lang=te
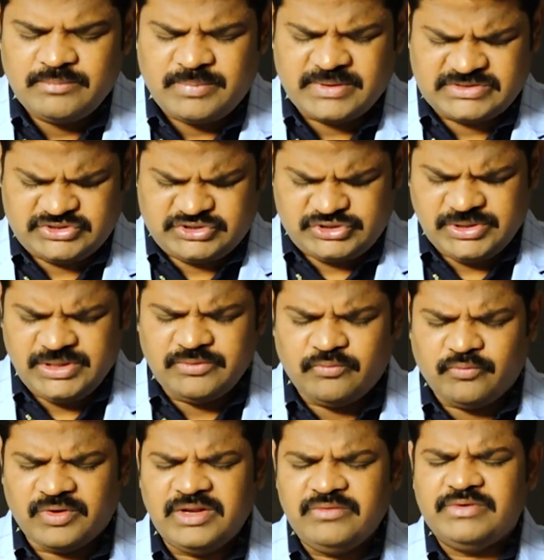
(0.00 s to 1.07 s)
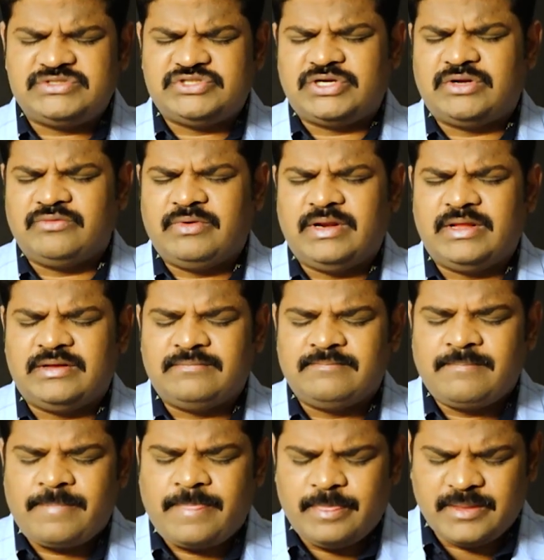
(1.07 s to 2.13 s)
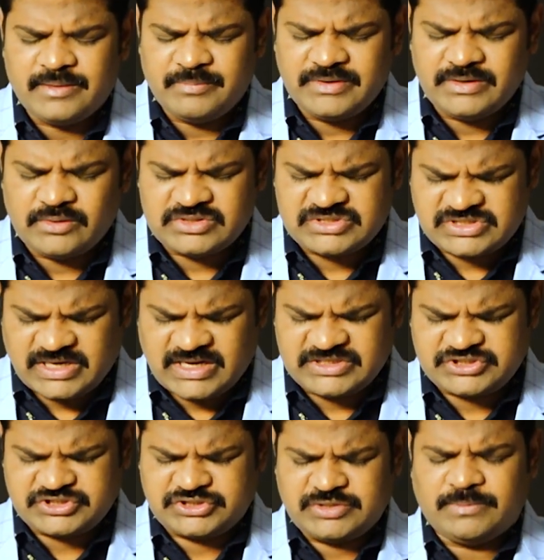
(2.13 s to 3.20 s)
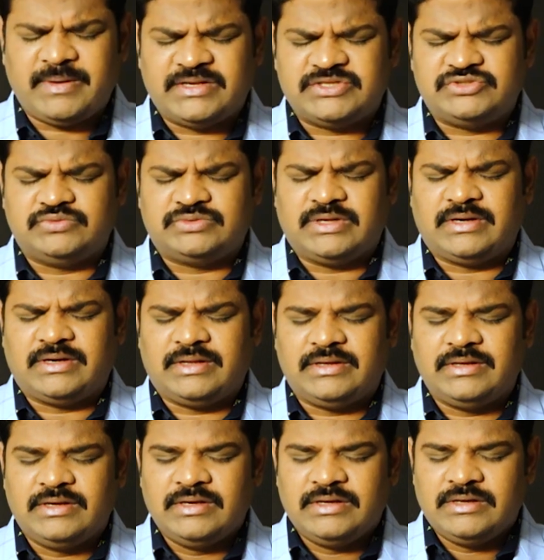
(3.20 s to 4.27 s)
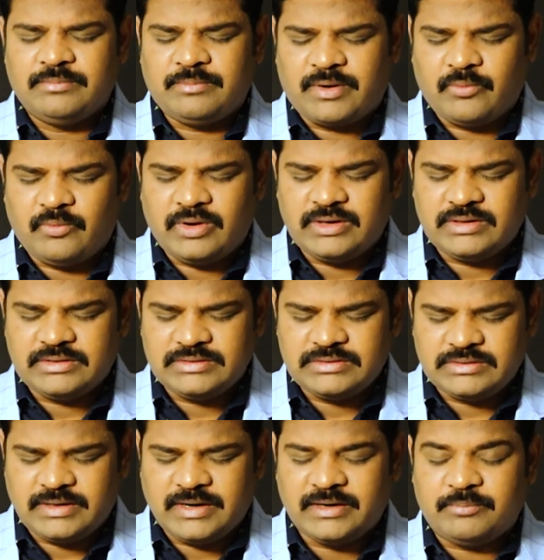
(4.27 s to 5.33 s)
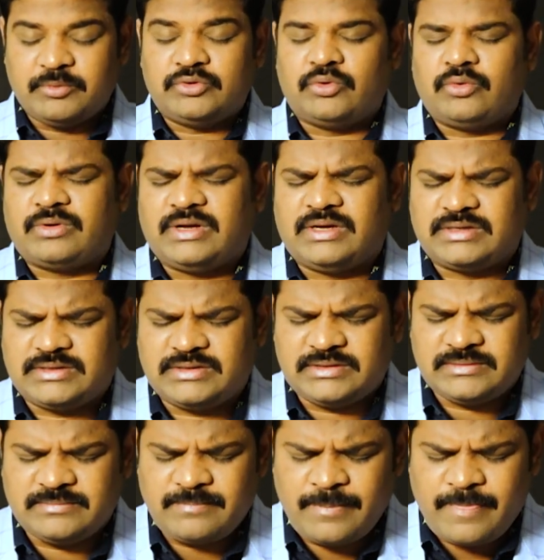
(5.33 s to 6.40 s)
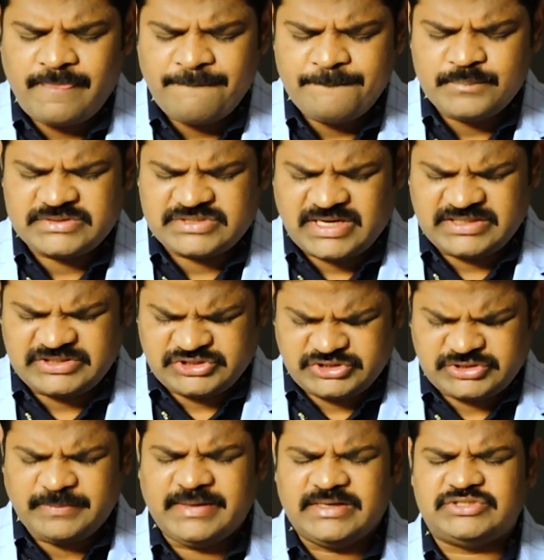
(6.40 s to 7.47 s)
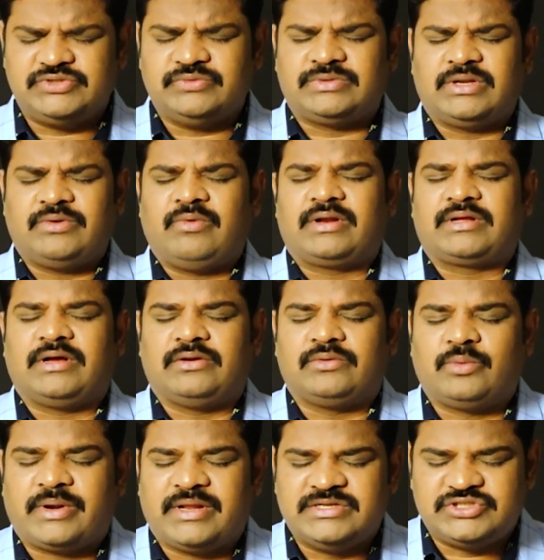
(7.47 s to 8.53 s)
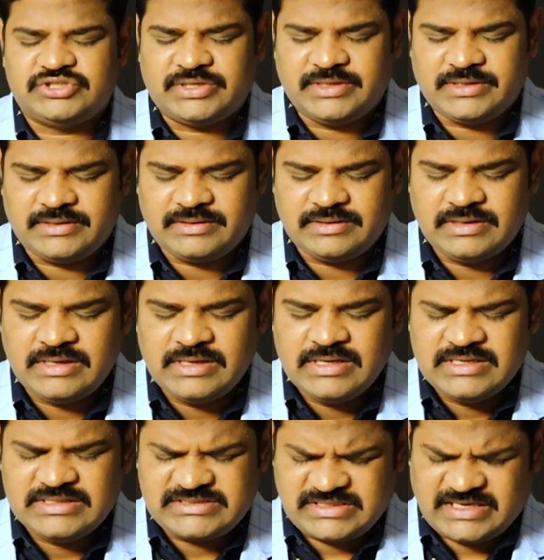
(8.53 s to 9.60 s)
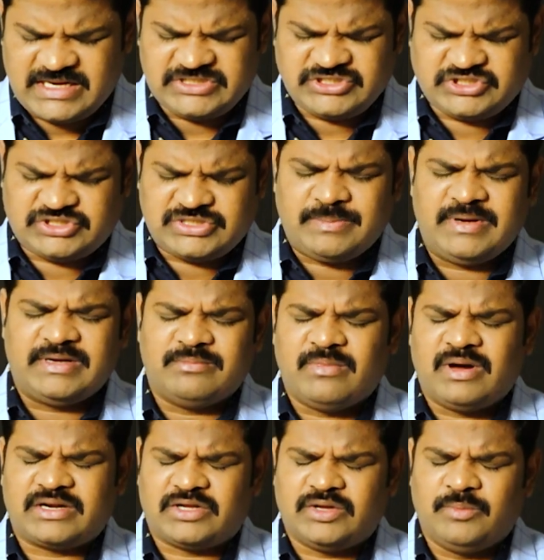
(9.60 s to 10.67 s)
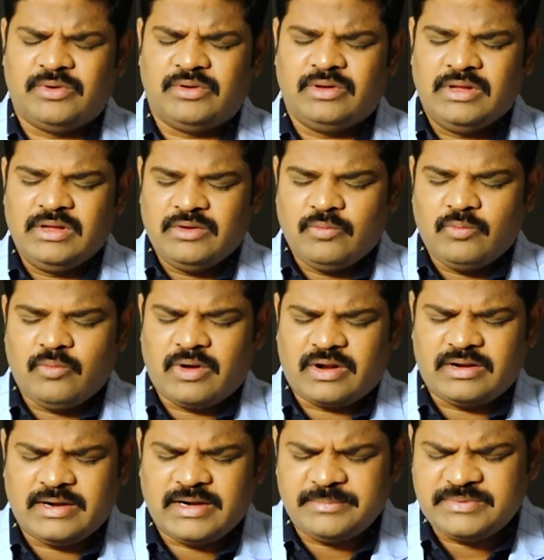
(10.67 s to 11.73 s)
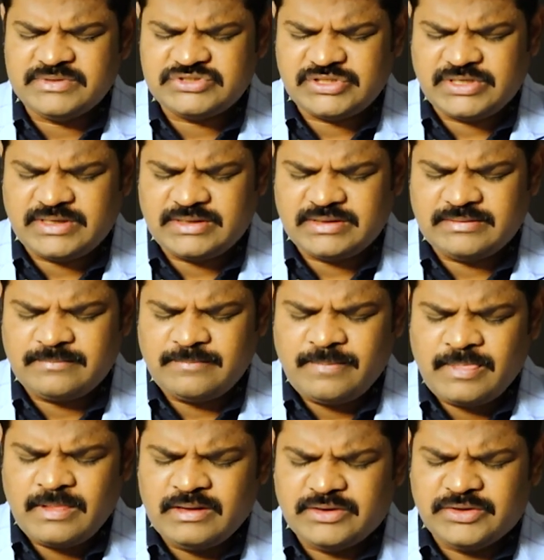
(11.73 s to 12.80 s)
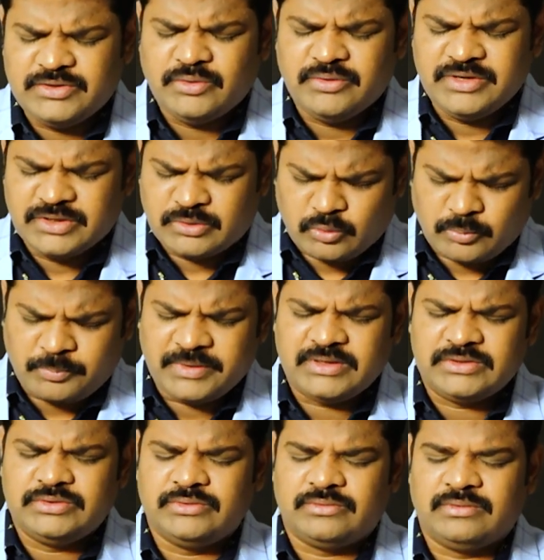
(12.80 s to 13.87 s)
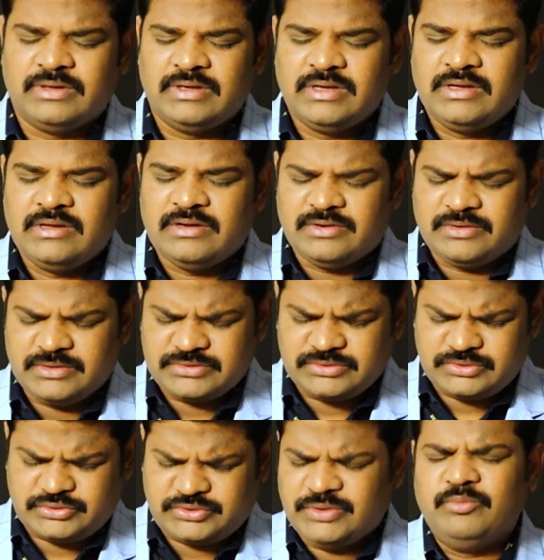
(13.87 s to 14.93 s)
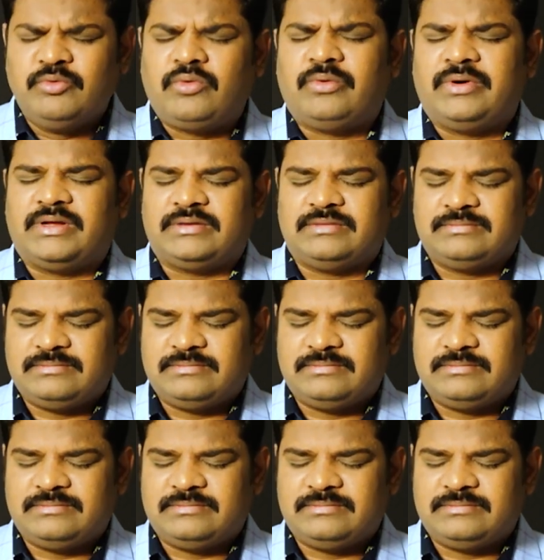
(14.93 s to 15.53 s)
పచ్చని ఒలివ చెట్టు వలి నీ బిడ్డలు శ్రేష్టమైన జీవితాన్ని ప్రభు కాక శ్రేష్టమైన జీవితాన్ని వారికి అనుగ్రహించండి శ్రేష్టమైన మార్గములో వారిని నడిపించండి నీవు నీ కృప ఎందు నిత్యము కూడా